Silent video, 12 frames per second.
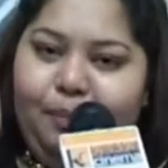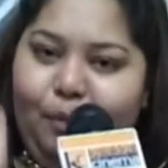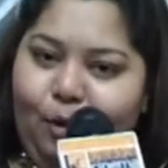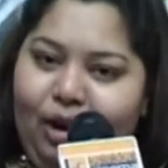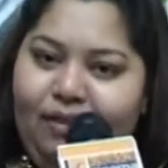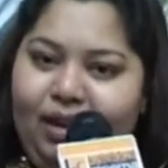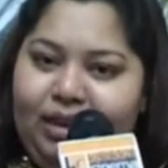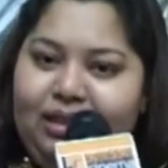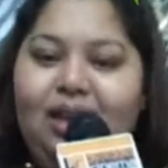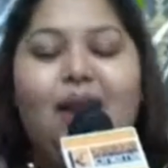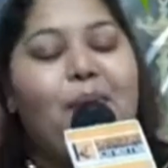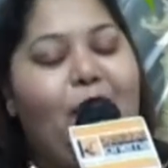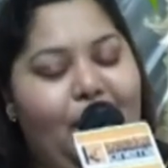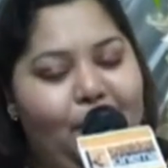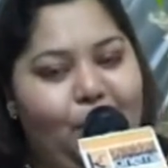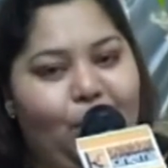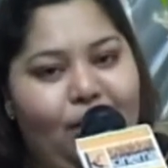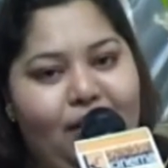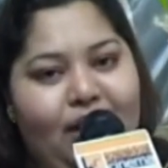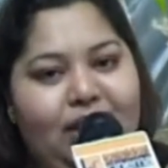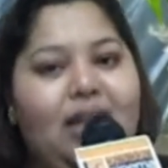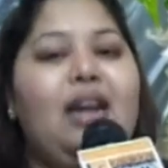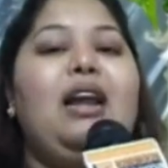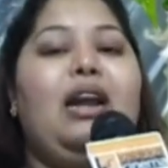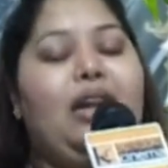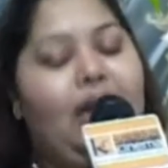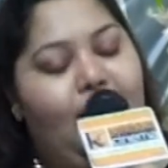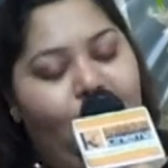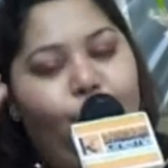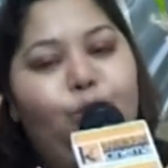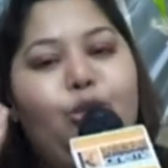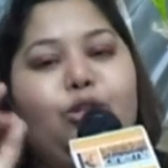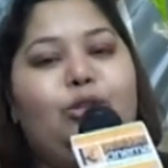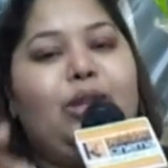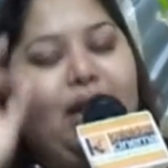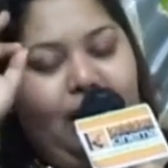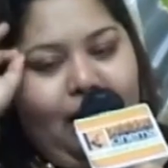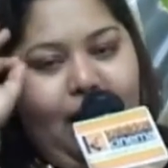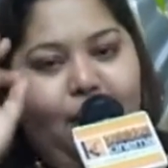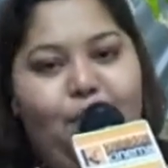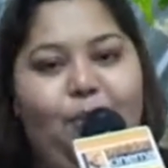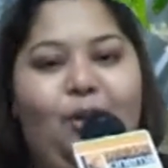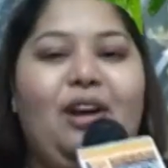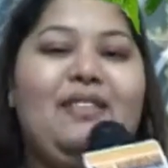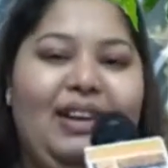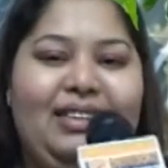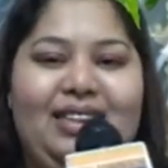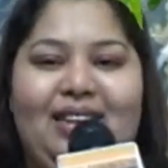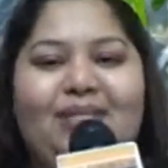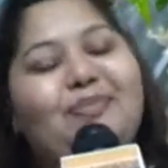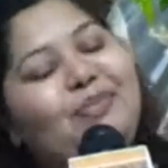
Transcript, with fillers: பொங்கல் வாழ்த்துக்கள் மாட்டு பொங்கல் வாழ்த்துக்கள் நல்ல ஊரை சுத்துக்க காணும் பொங்கல் வாழ்த்துக்கள்